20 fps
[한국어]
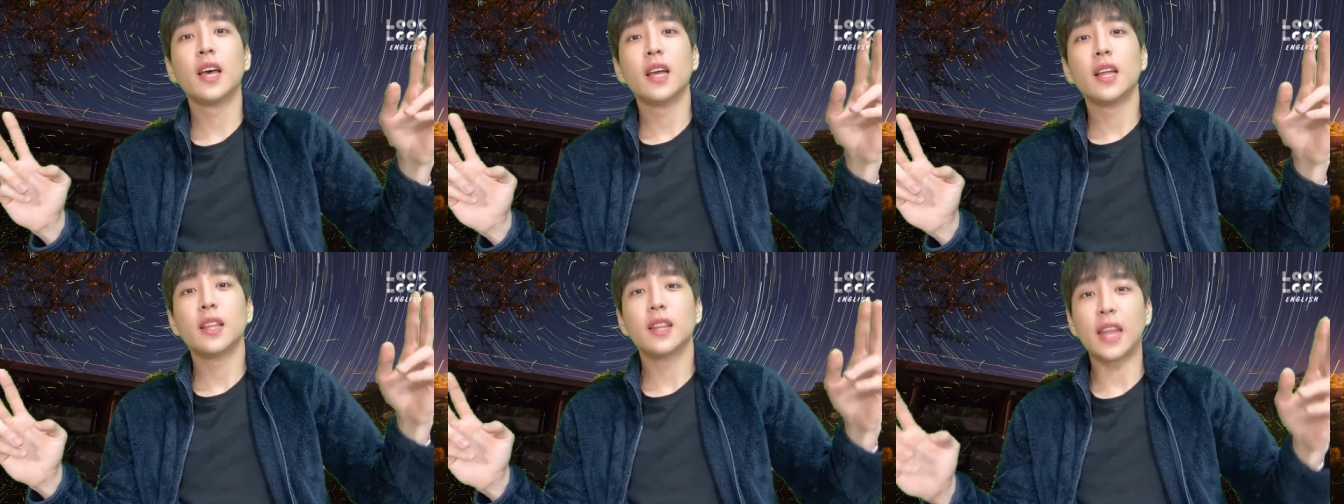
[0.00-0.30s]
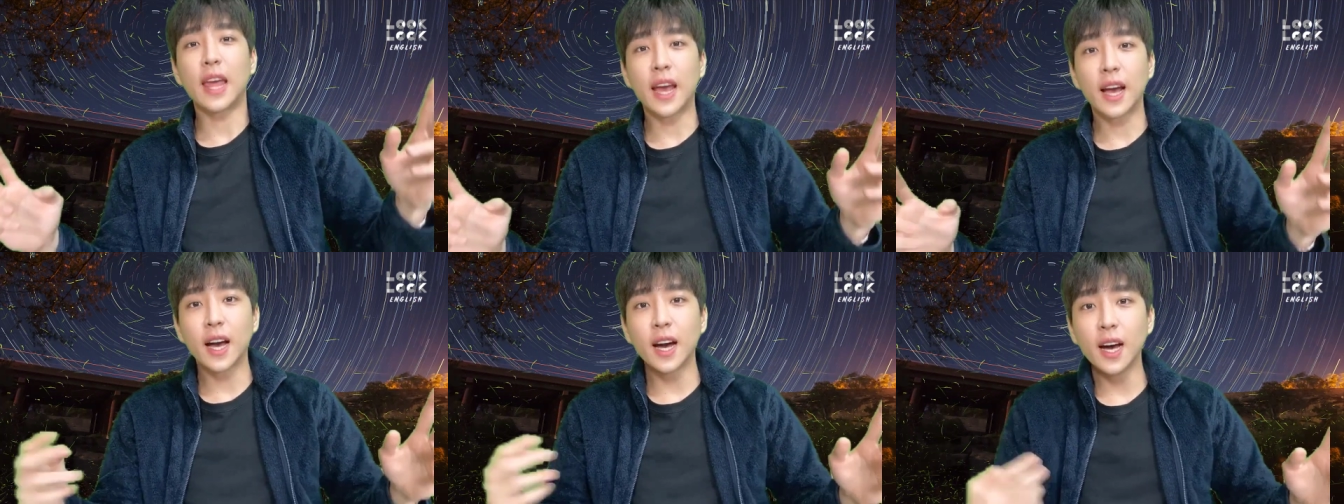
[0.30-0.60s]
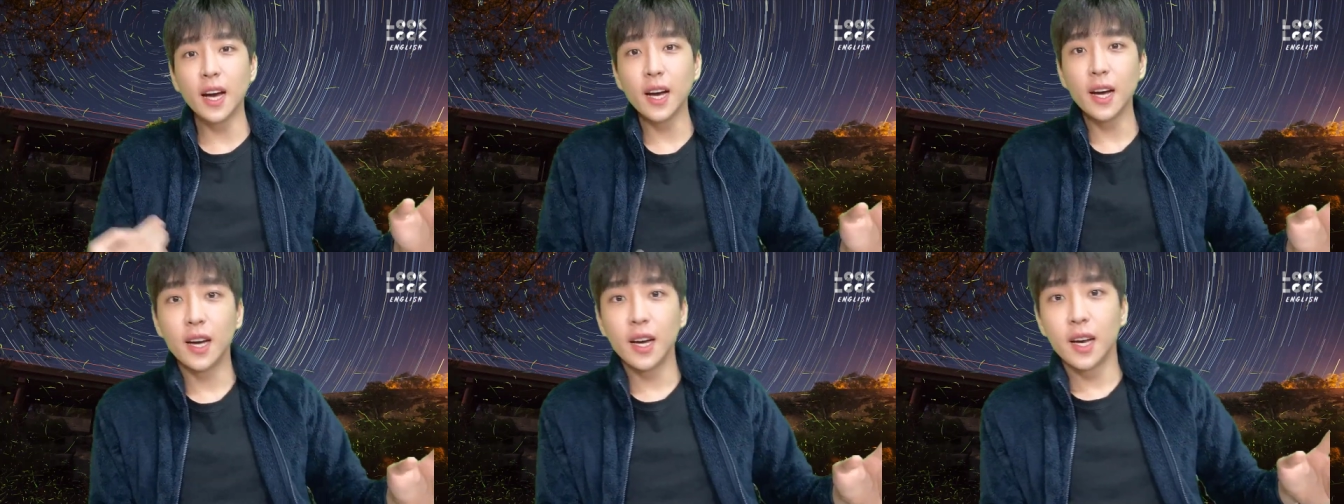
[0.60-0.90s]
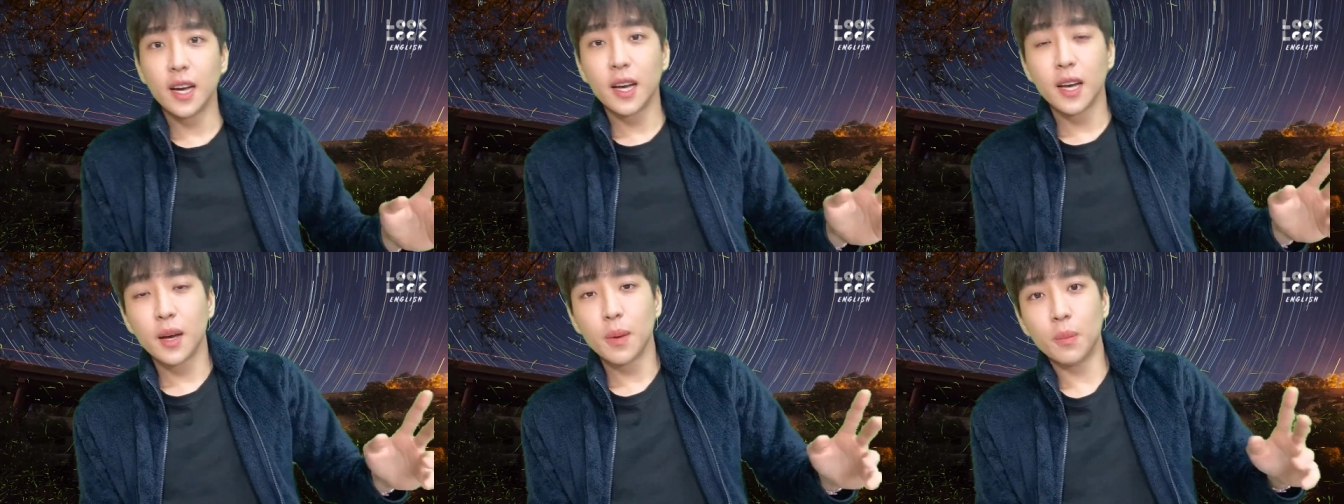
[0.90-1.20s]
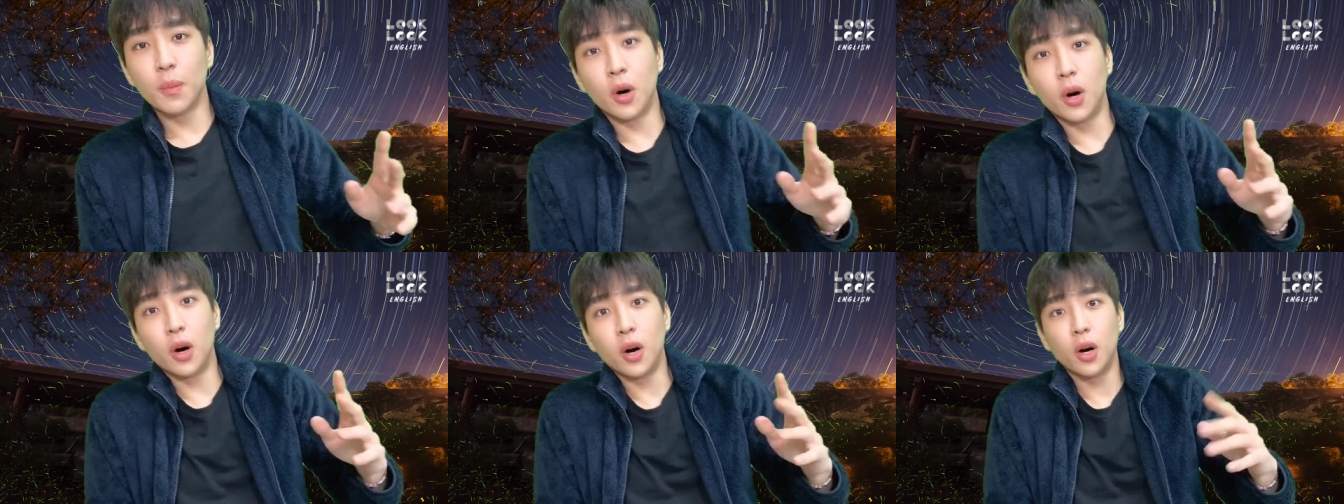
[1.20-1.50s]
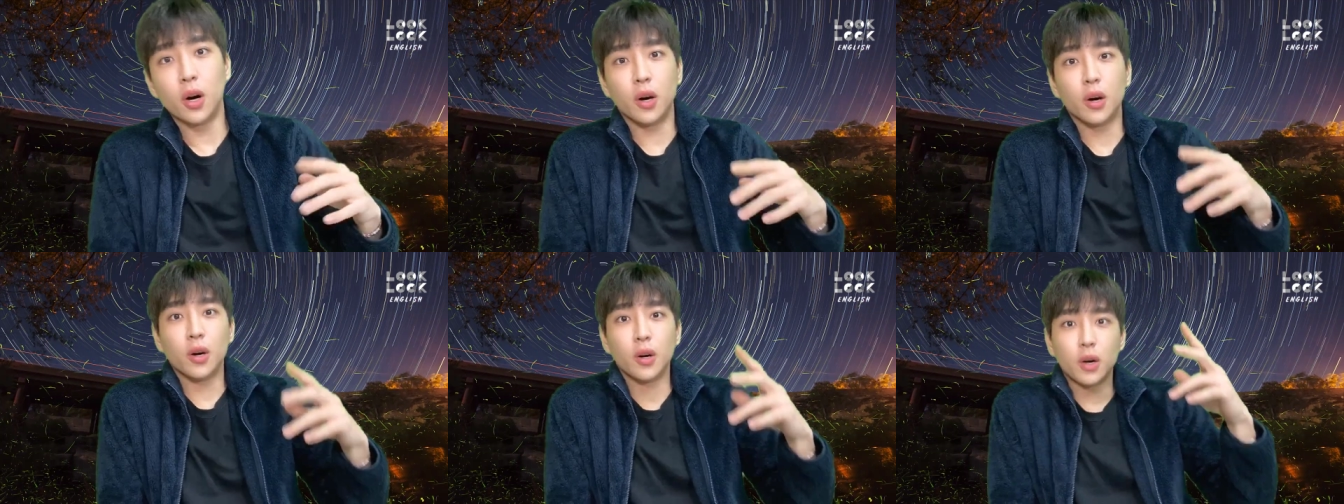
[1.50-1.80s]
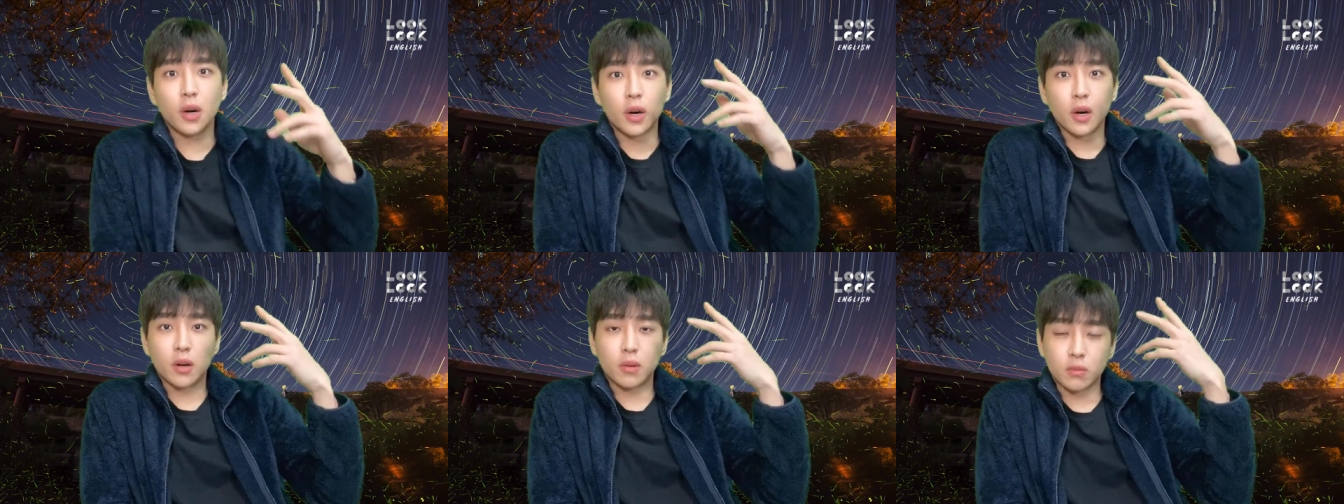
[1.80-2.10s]
내가 뭐
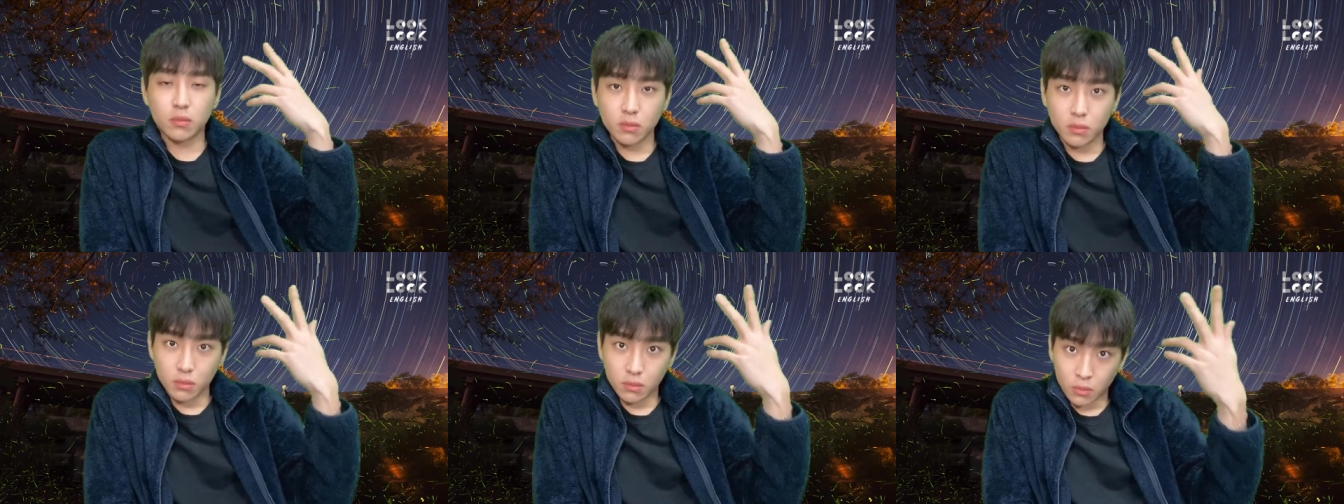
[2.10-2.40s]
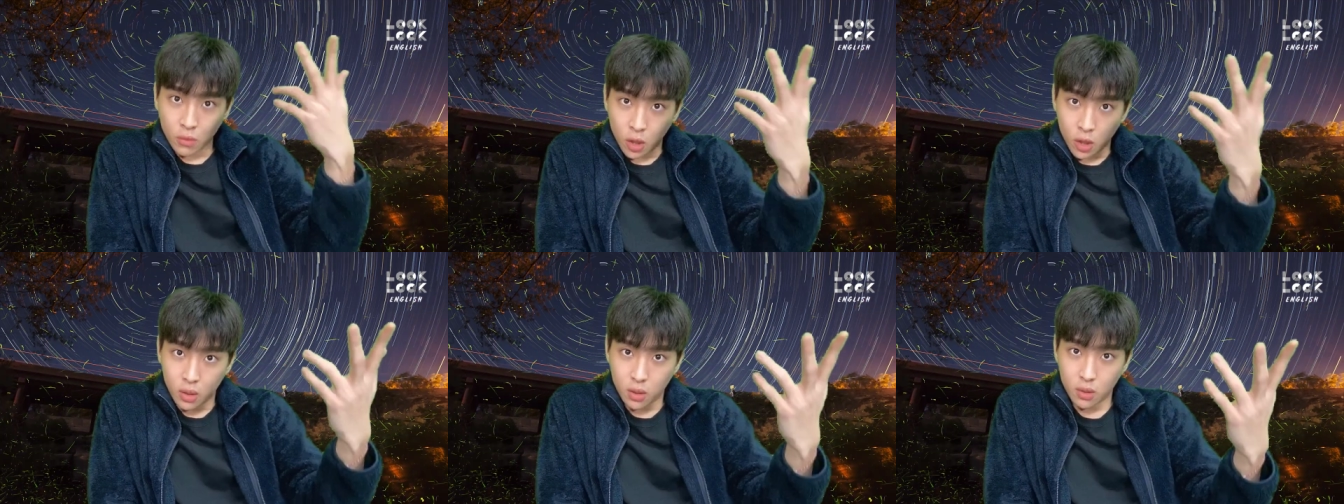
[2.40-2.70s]
뭐